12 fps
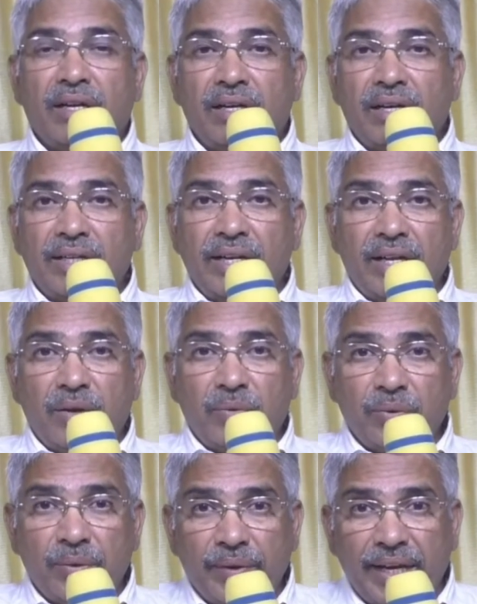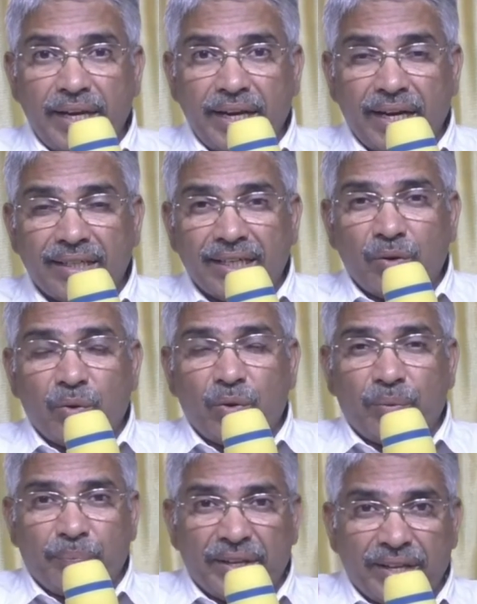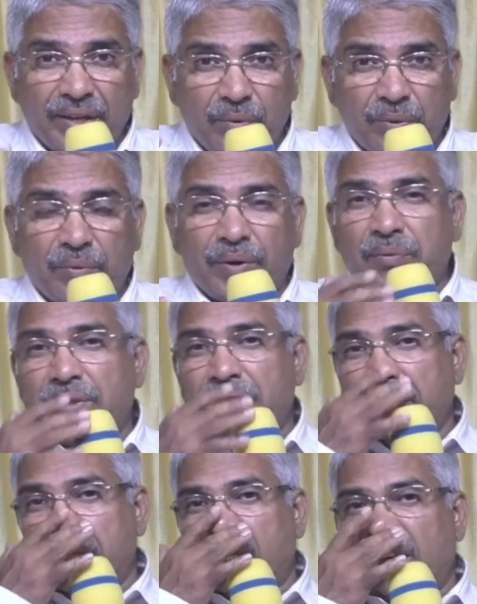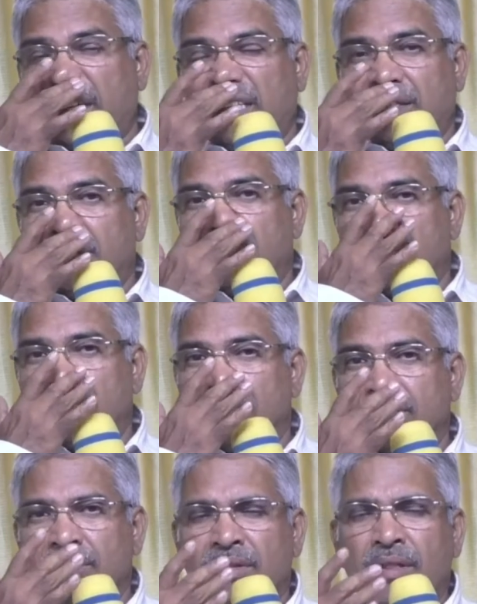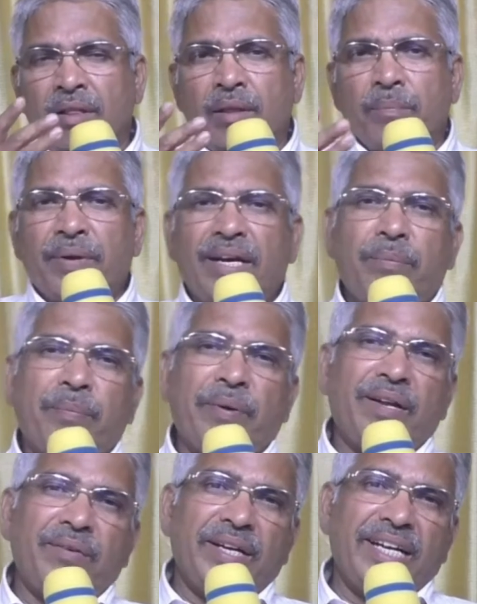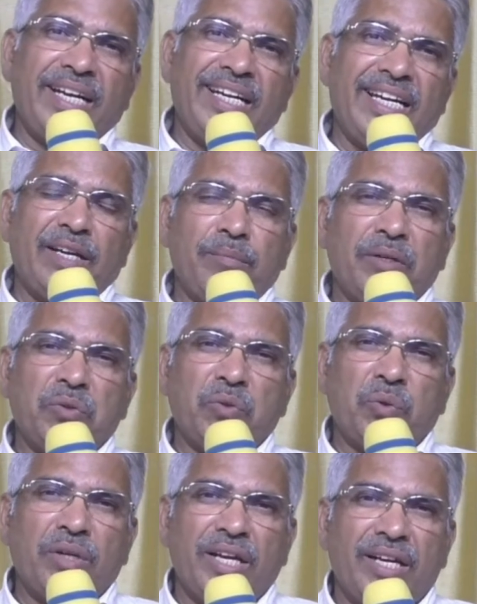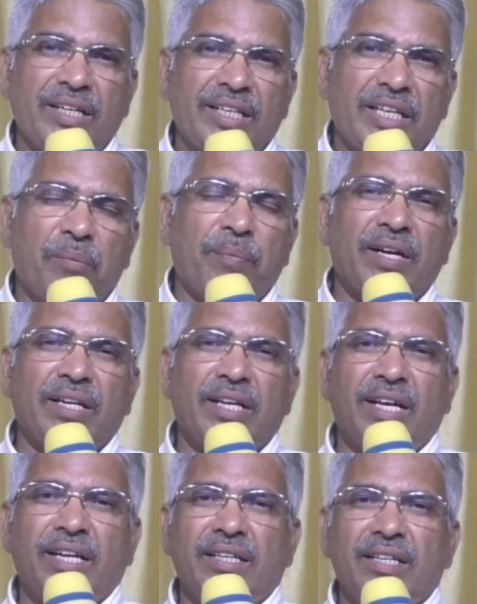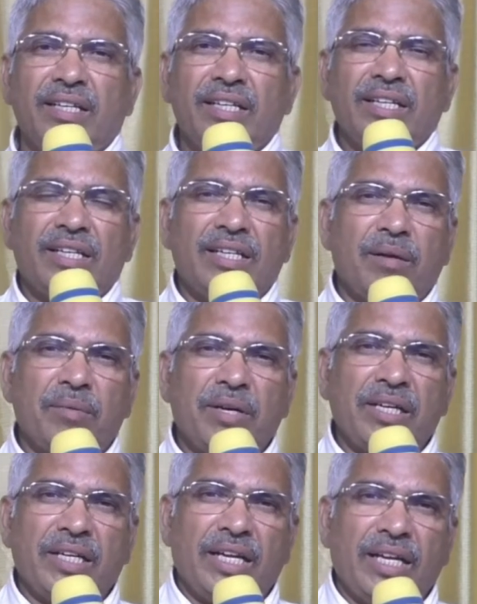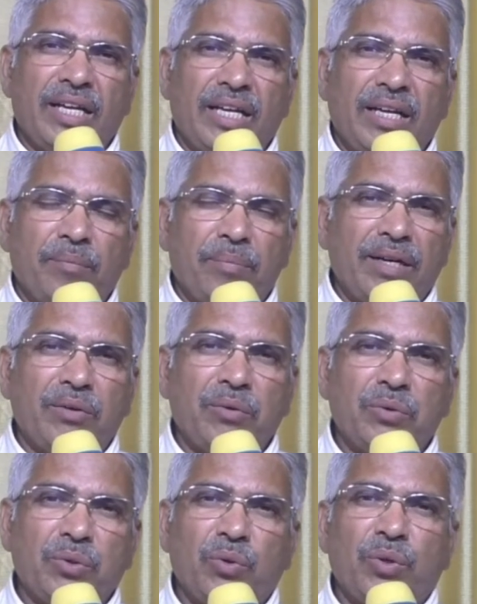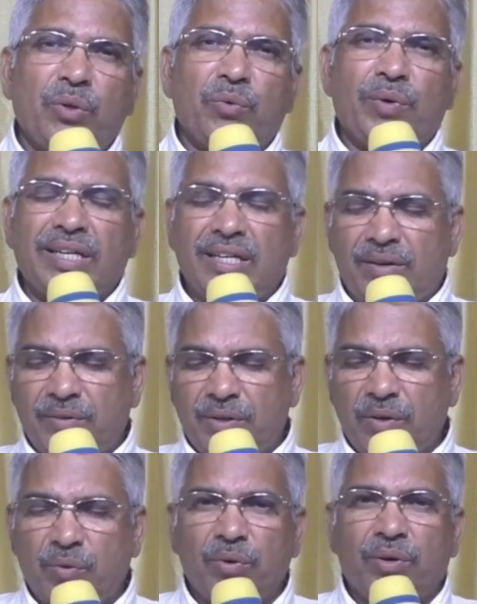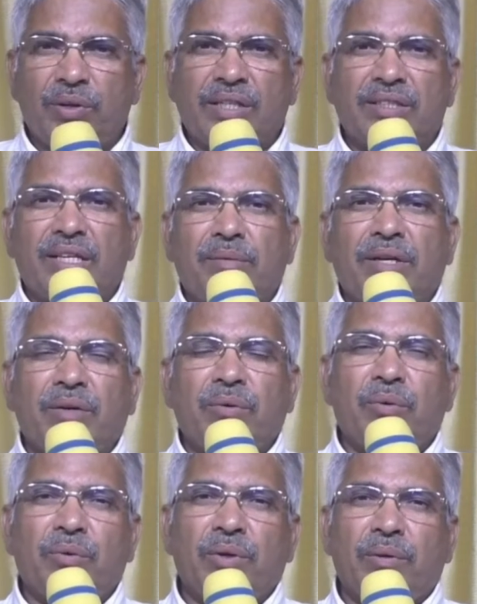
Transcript: ஆனால் எல்லா உதவியையும் காட்டிலும் ஒரு பெரிய உதவி ஒன்று இருக்கிறது பலர் பல வகையிலே நமக்கு துணையாக இருப்பாங்க நம்மளுக்கு பணம் கொடுத்து உதவுவாங்க அவங்க கூட இருந்து நமக்கு